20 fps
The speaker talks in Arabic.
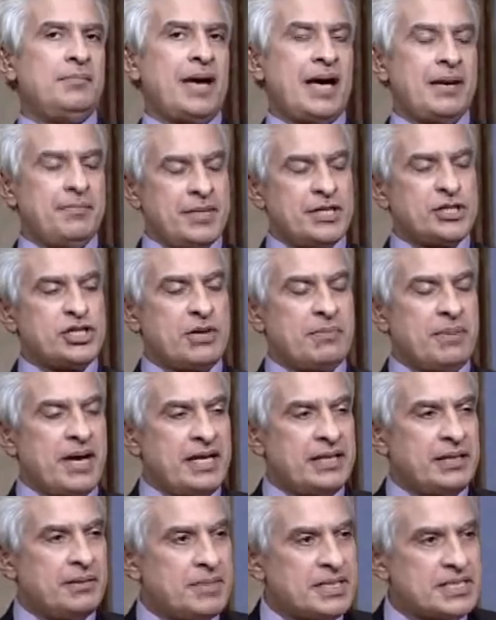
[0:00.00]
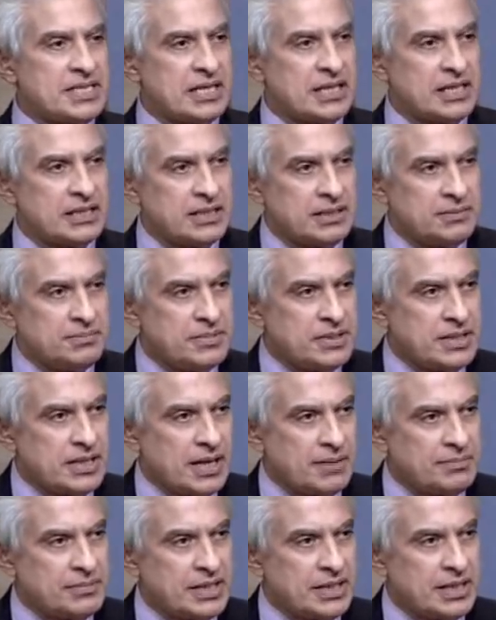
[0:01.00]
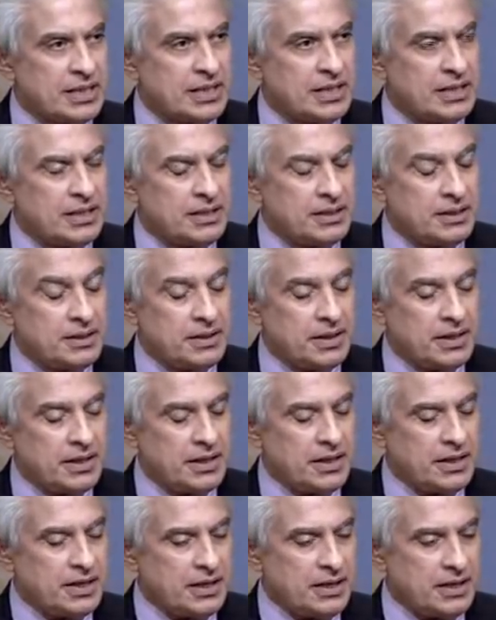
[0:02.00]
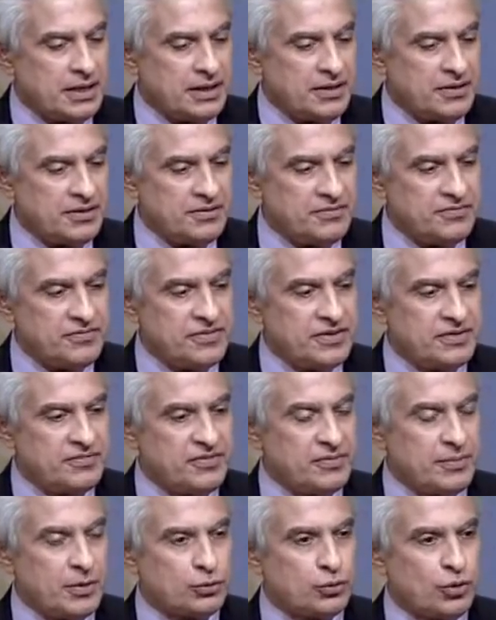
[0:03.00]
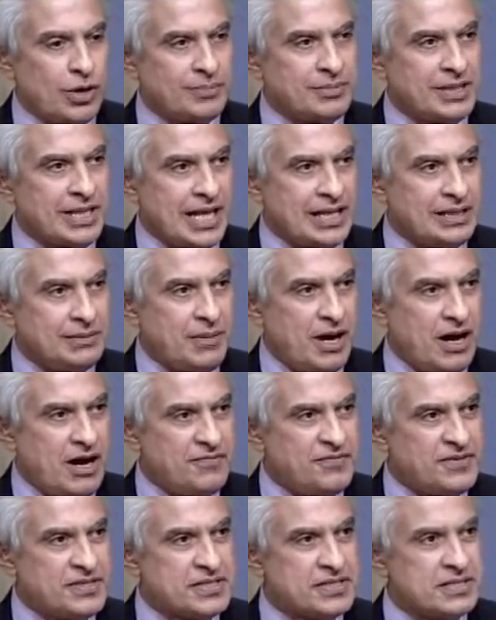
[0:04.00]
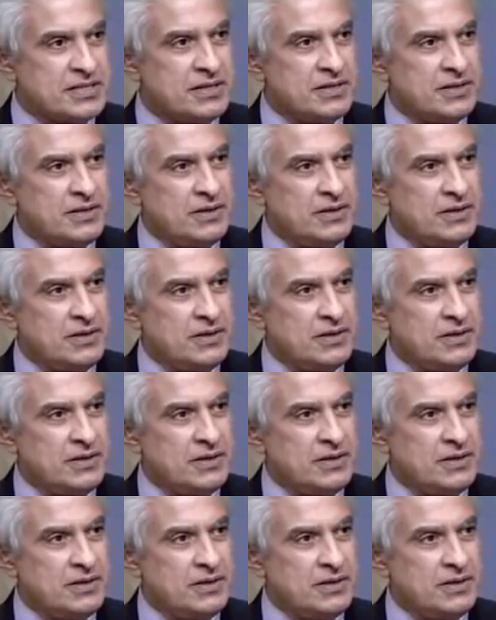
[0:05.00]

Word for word: محمد شبانه مثلا ابن عبد آه، آه، في في موضوع عبد الحليم حافظ ده.